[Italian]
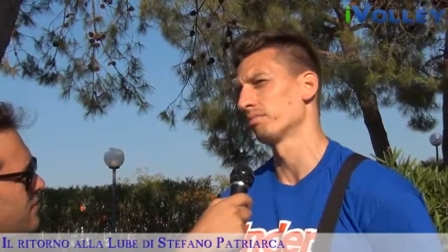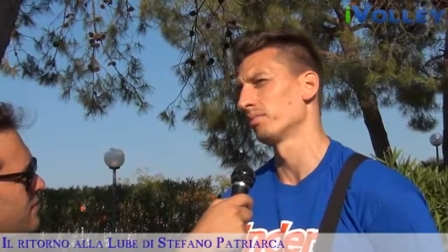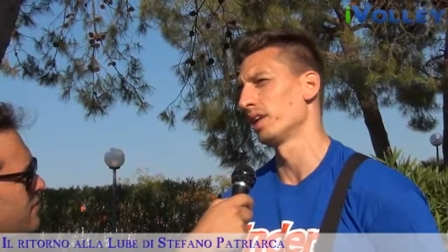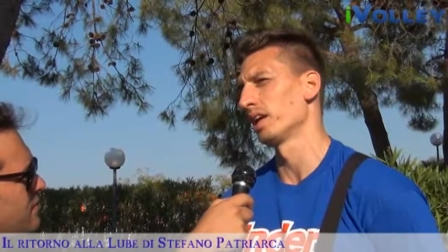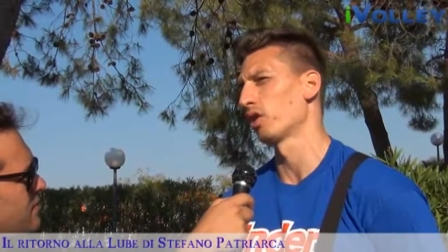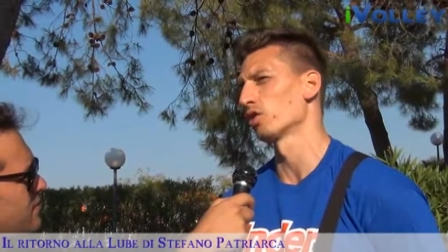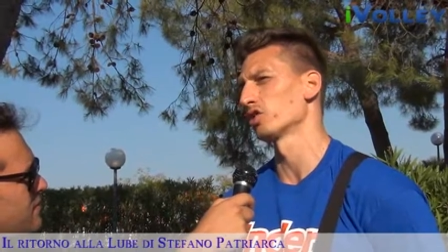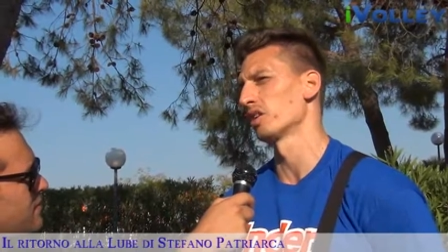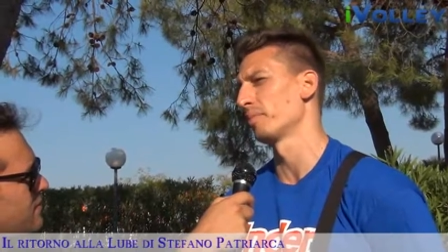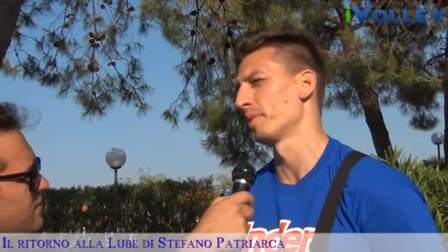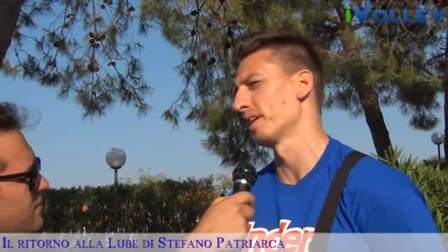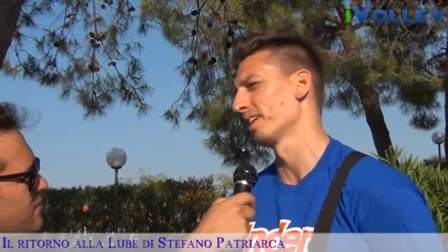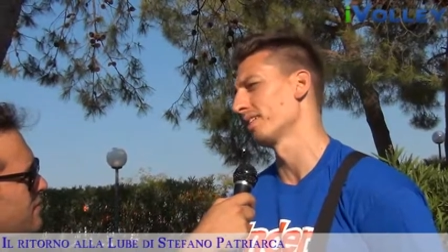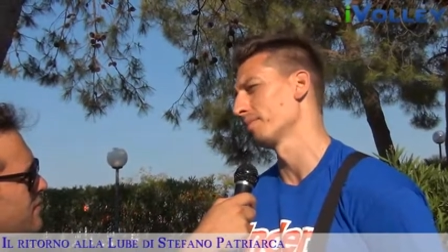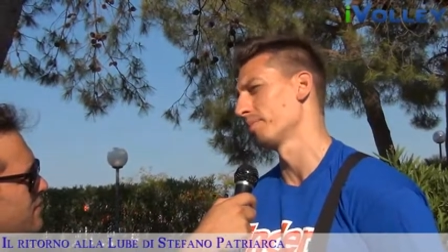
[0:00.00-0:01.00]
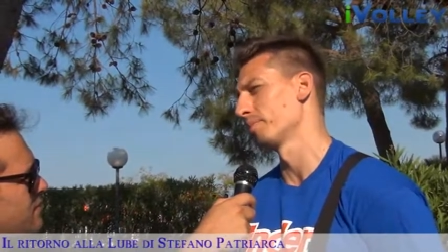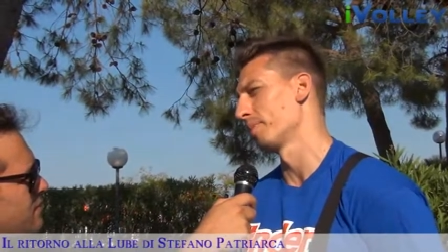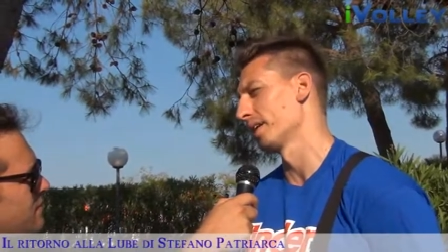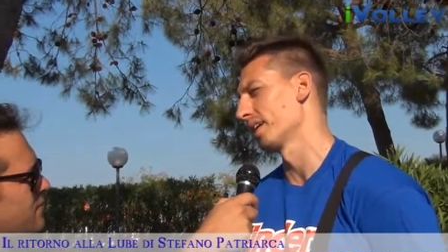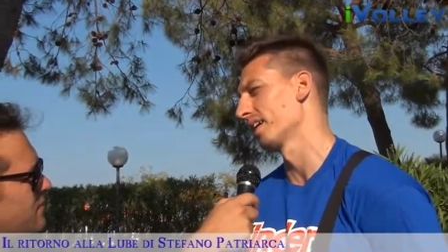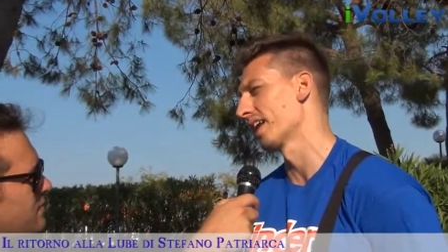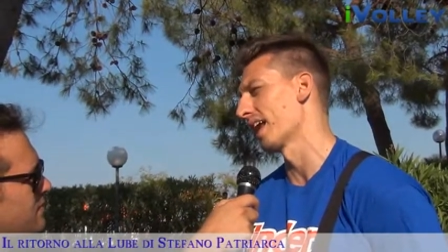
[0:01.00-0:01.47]
le cose per,
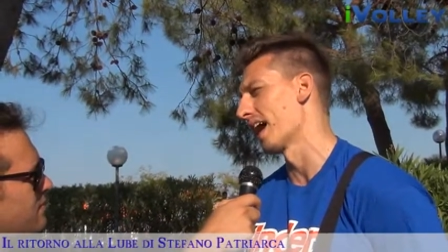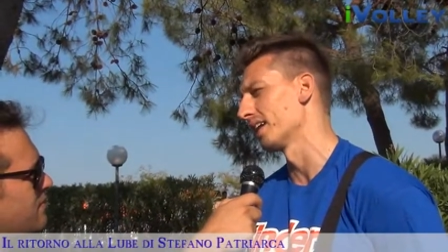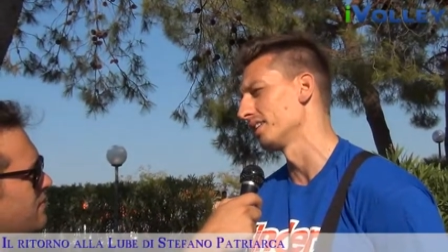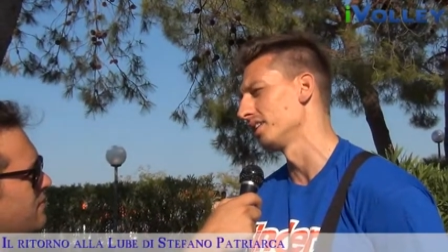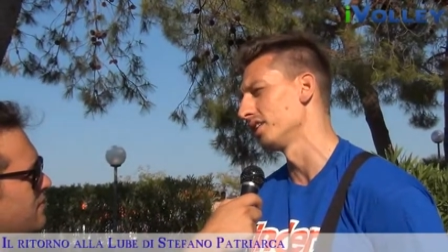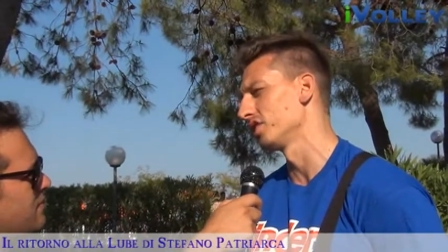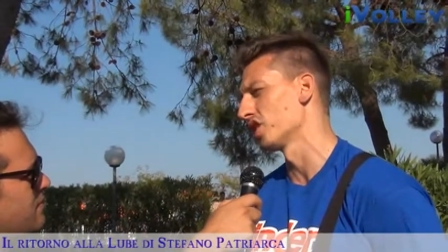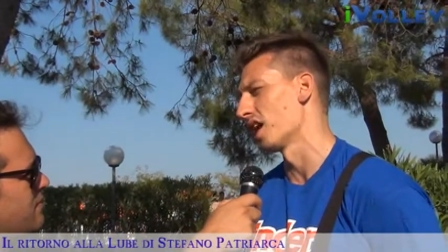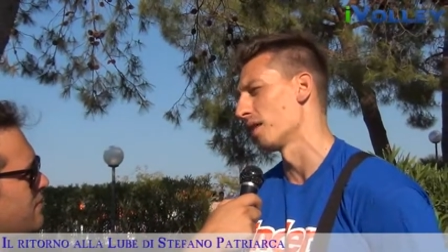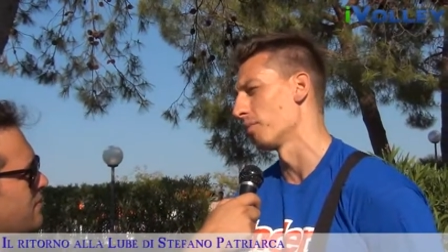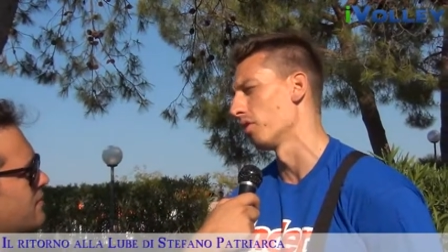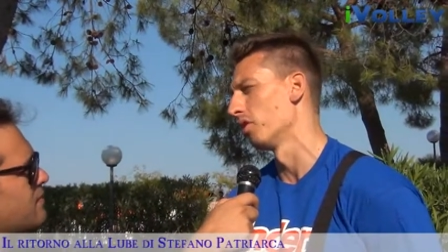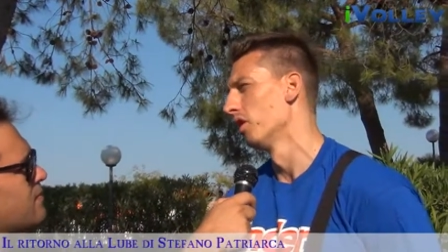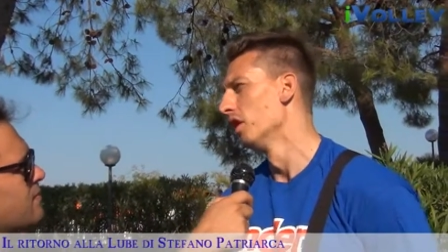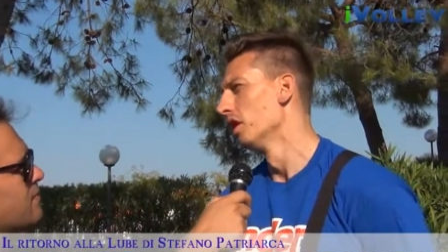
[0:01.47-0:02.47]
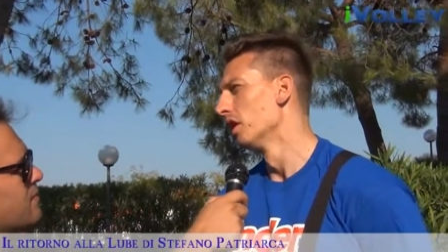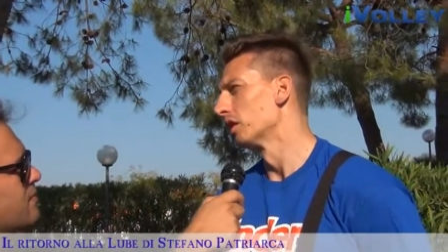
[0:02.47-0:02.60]
per gradi diciamo,